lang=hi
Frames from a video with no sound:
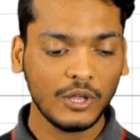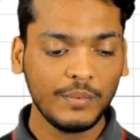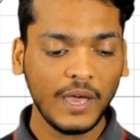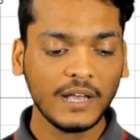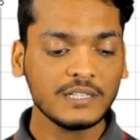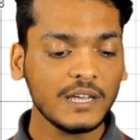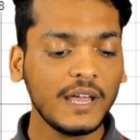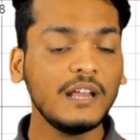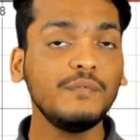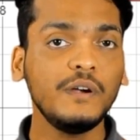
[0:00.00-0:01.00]
तो अभी एक्स क्या
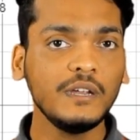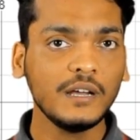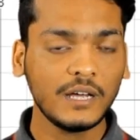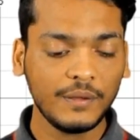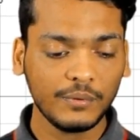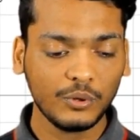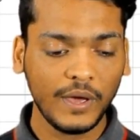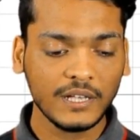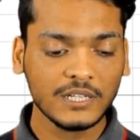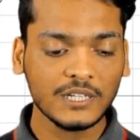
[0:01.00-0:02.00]
है इन्फिनिटी के करीब तो
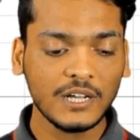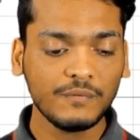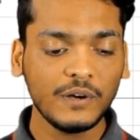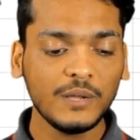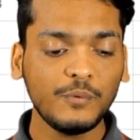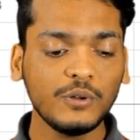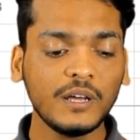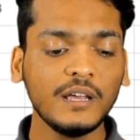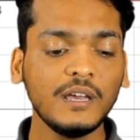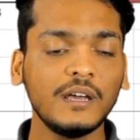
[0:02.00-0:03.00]
एक्स की जगह इन्फिनिटी पुट
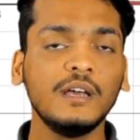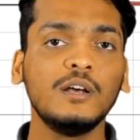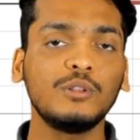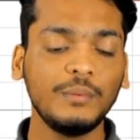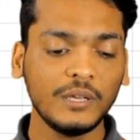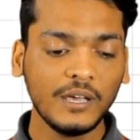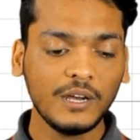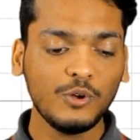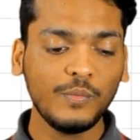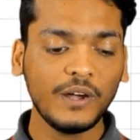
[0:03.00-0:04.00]
करेंगे तो आप
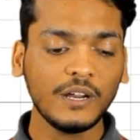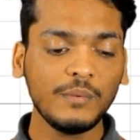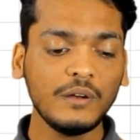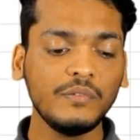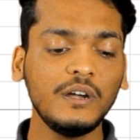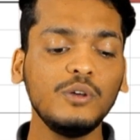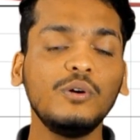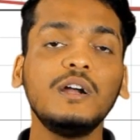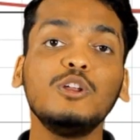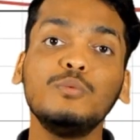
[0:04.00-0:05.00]
देखेंगे न्यूमिनेटर भी इन्फिनिटी
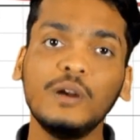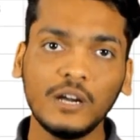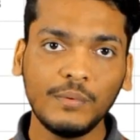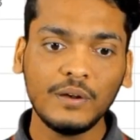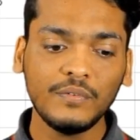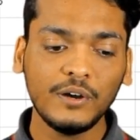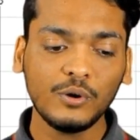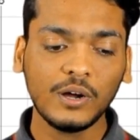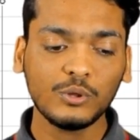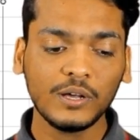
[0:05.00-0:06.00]
होगा डिनोमिनेटर भी
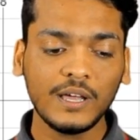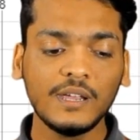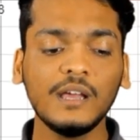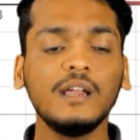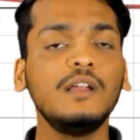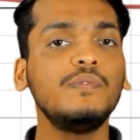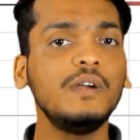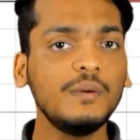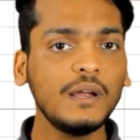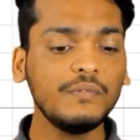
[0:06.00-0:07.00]
इन्फिनिटी होगा तो अगेन ये
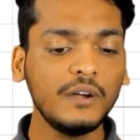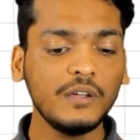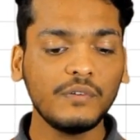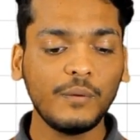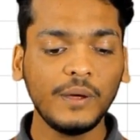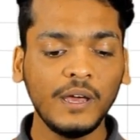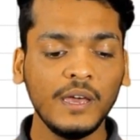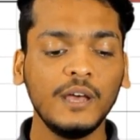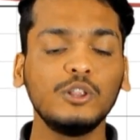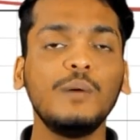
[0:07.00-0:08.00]
इन्फिनिटी बाई इन्फिनिटी फॉर्म है
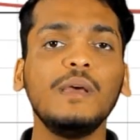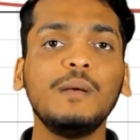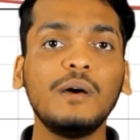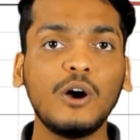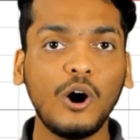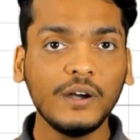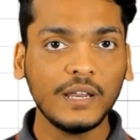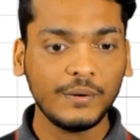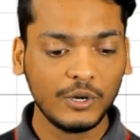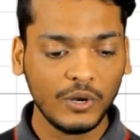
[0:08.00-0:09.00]
तो हम एक बार और
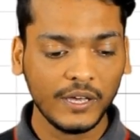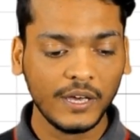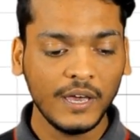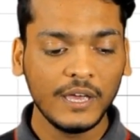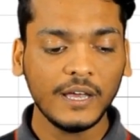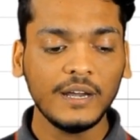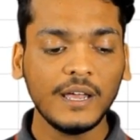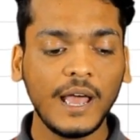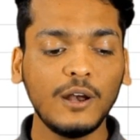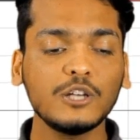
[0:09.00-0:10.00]
डेरिवेटिव लेंगे
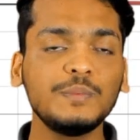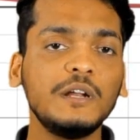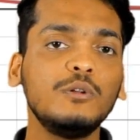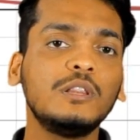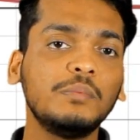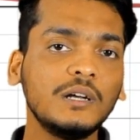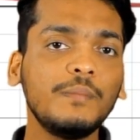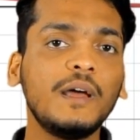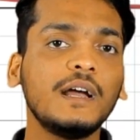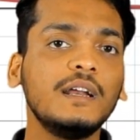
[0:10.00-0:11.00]
यानी एल हॉस्पिटल रूल तब तक
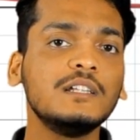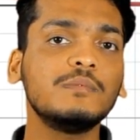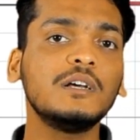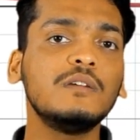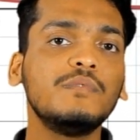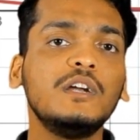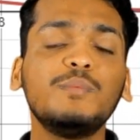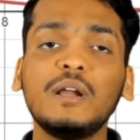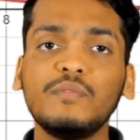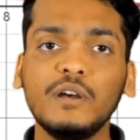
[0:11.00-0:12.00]
अप्लाई करना है जब तक
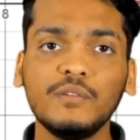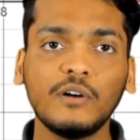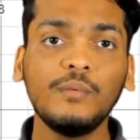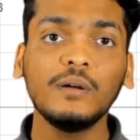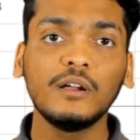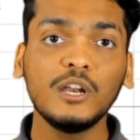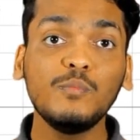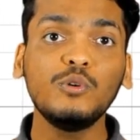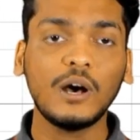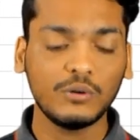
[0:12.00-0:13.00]
इन्फिनिटी बाई इन्फिनिटी फॉर्म
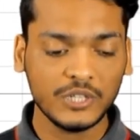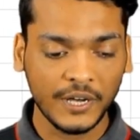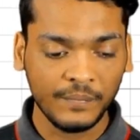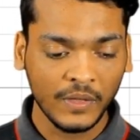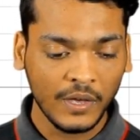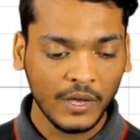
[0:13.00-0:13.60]
रिमूव ना हो जाए